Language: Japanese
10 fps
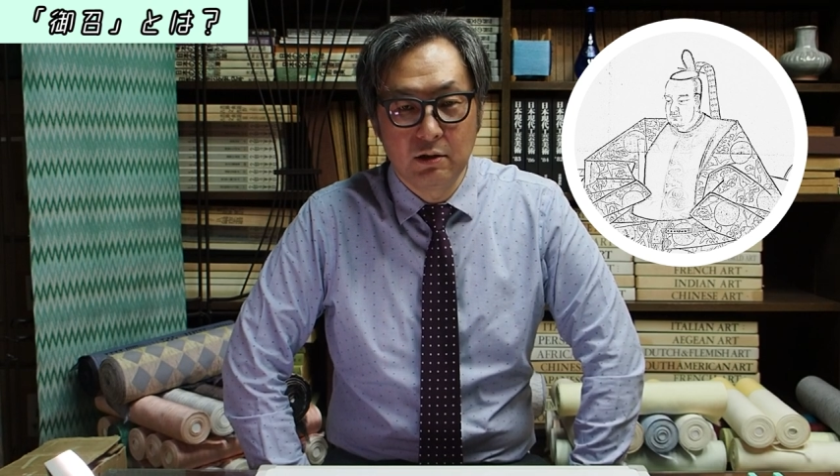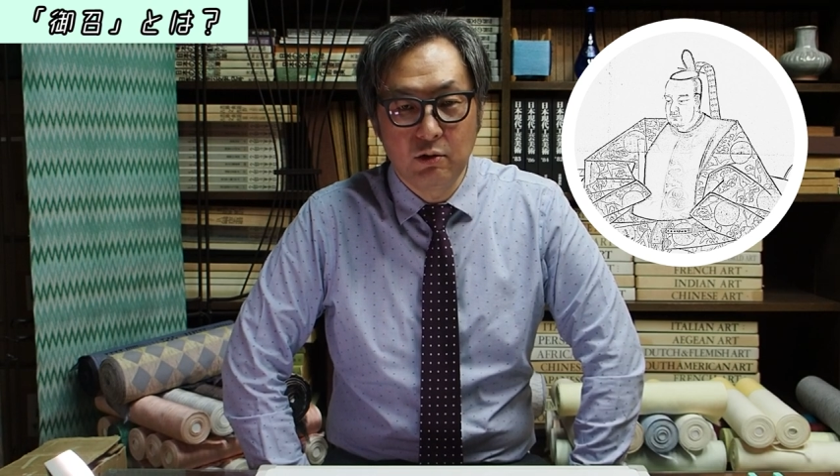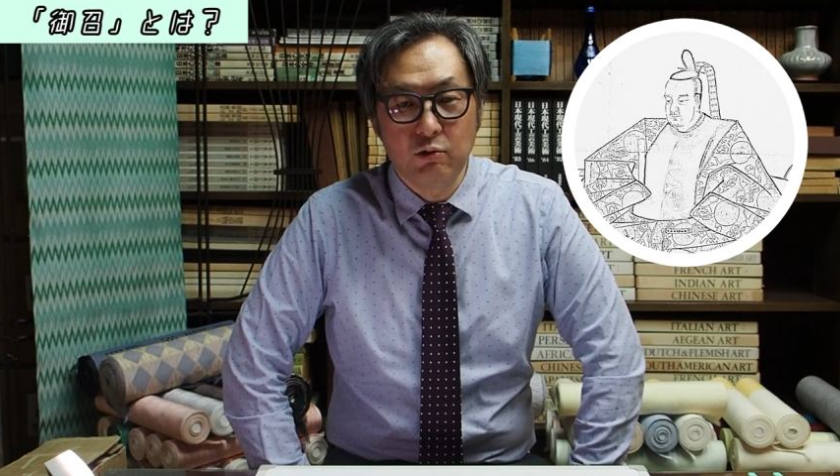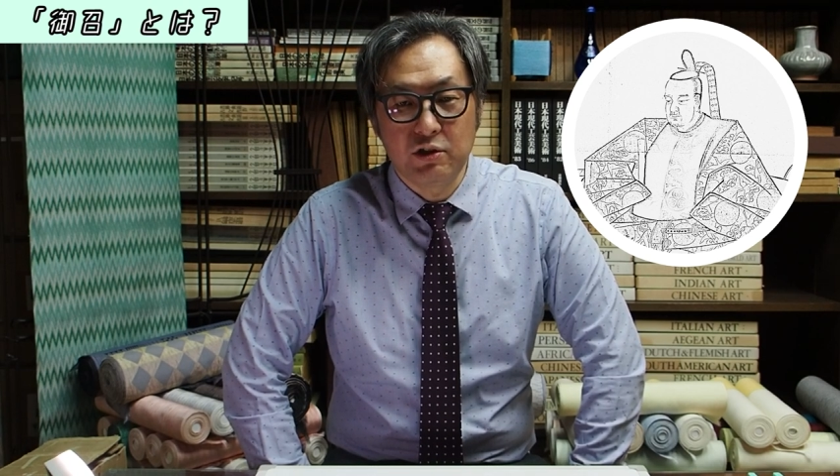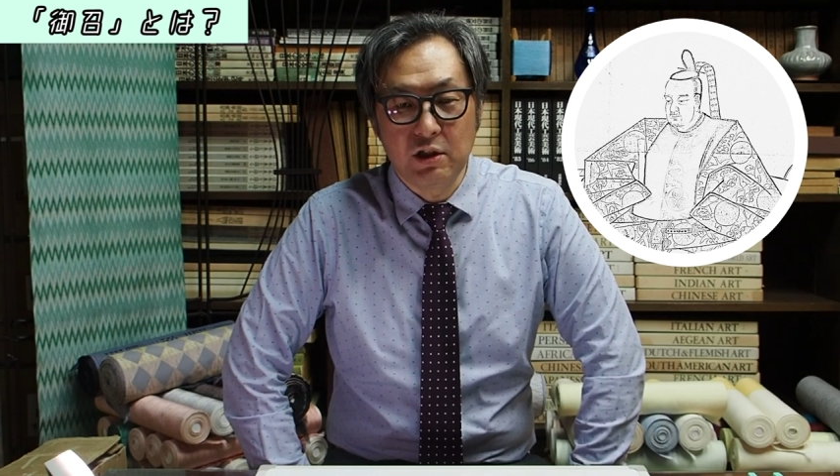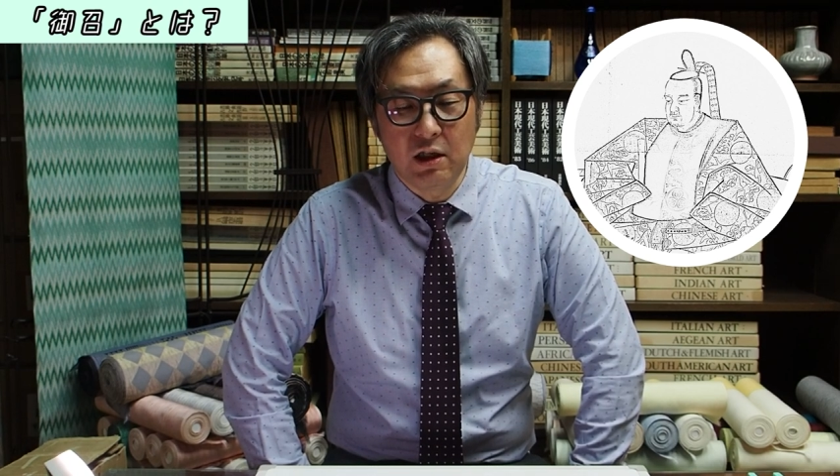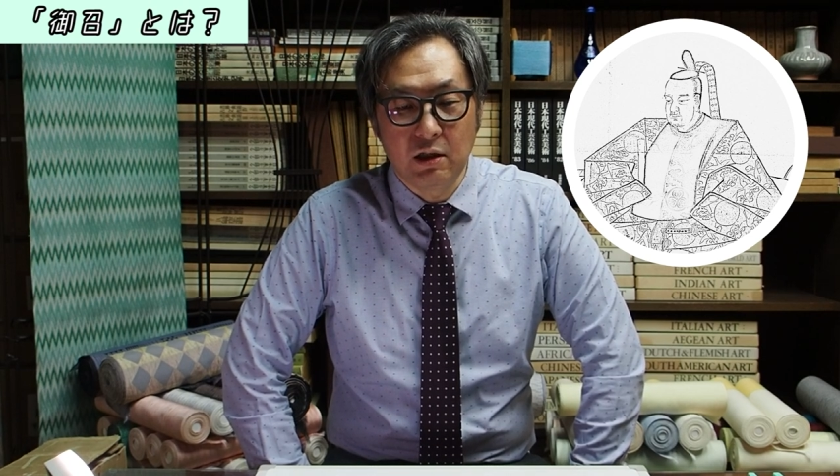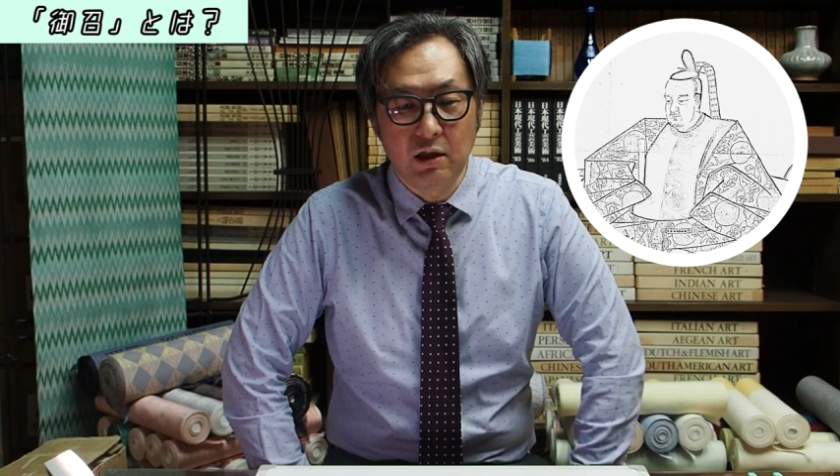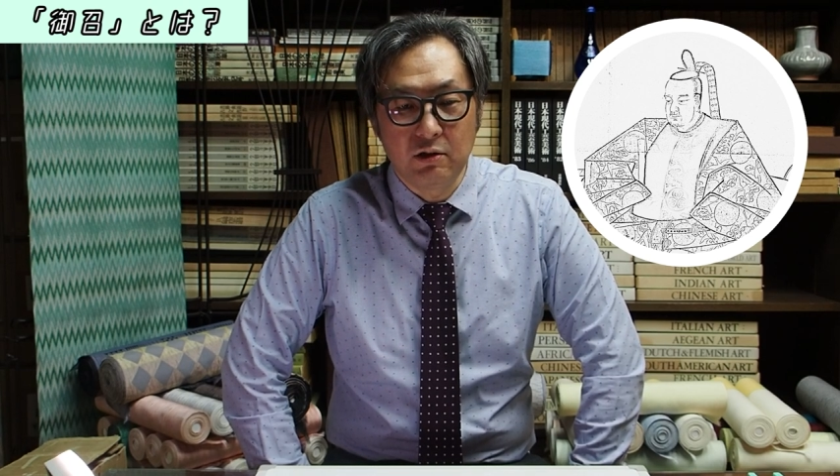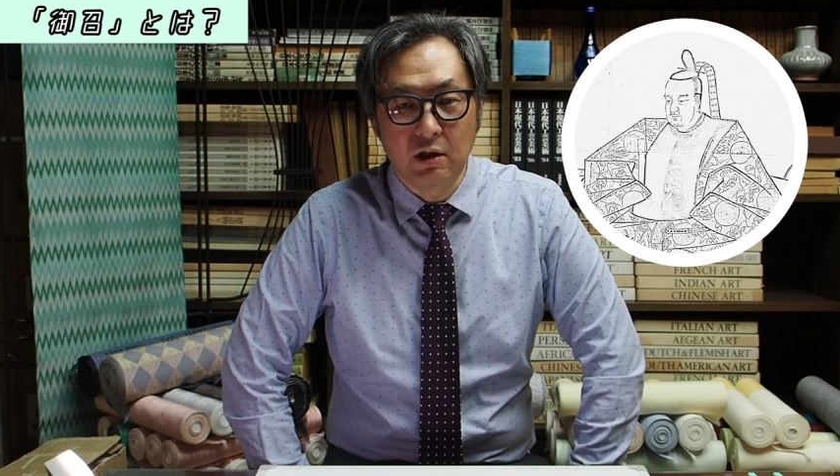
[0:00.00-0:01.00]
当時ね、
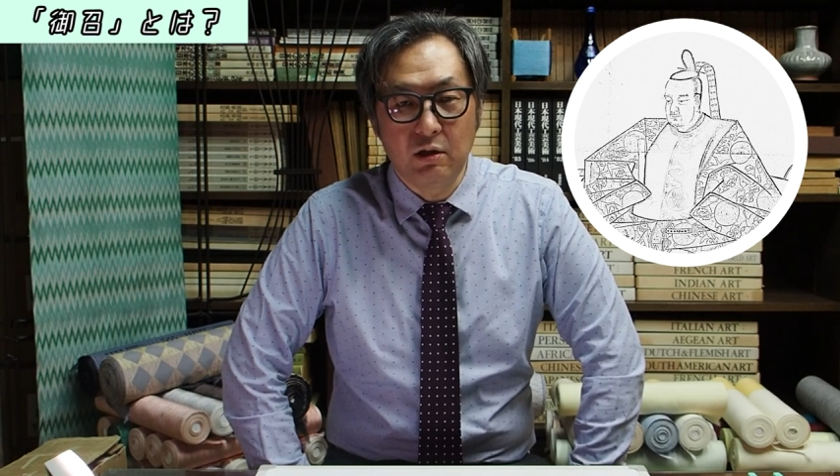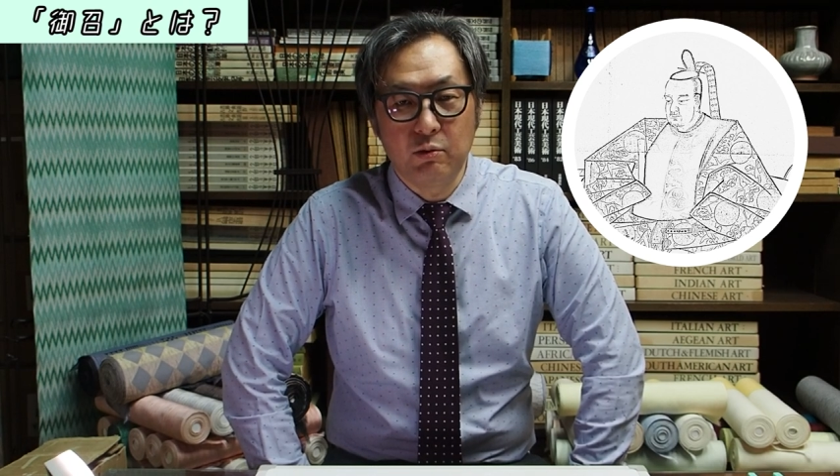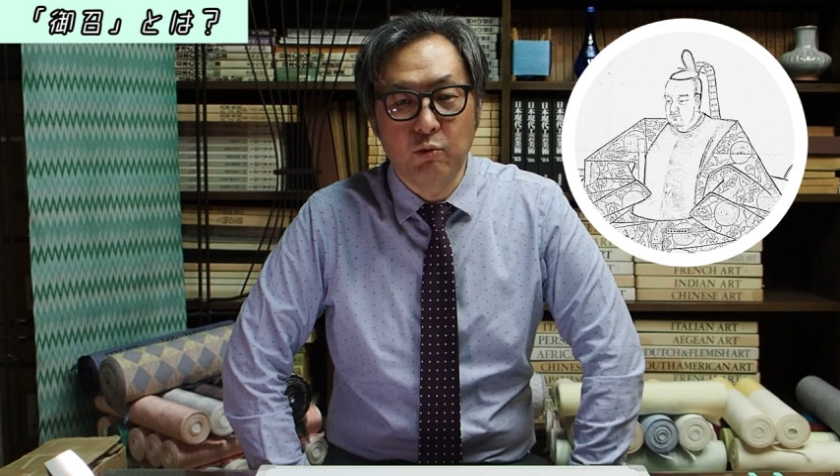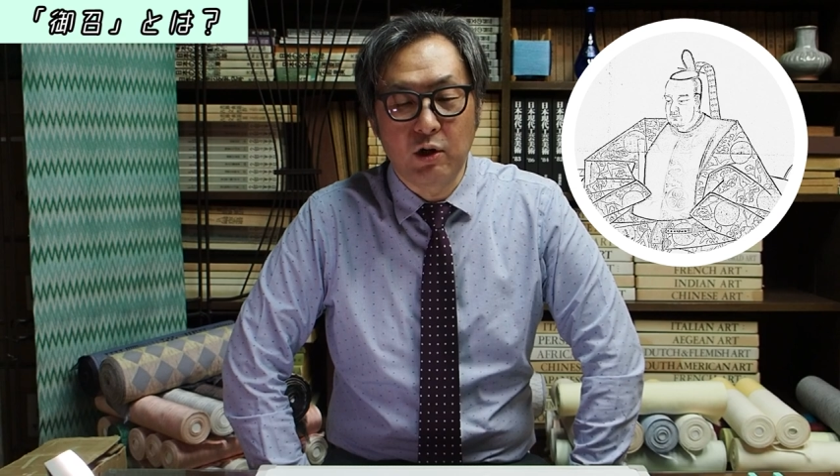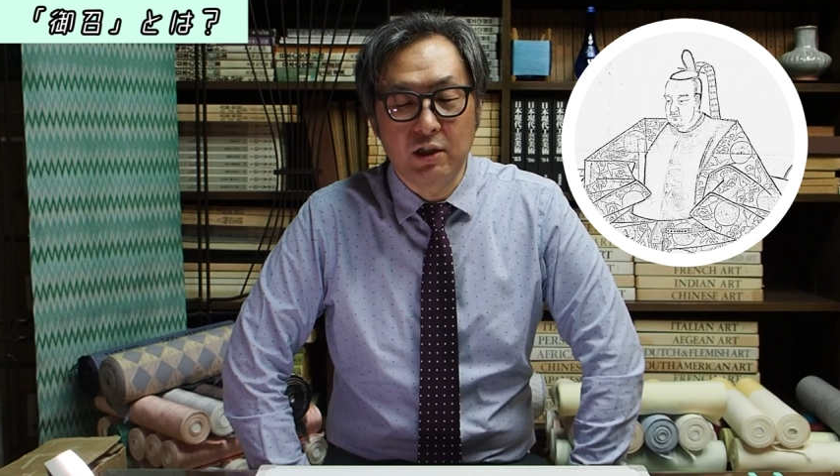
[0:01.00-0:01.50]
えー、テレビも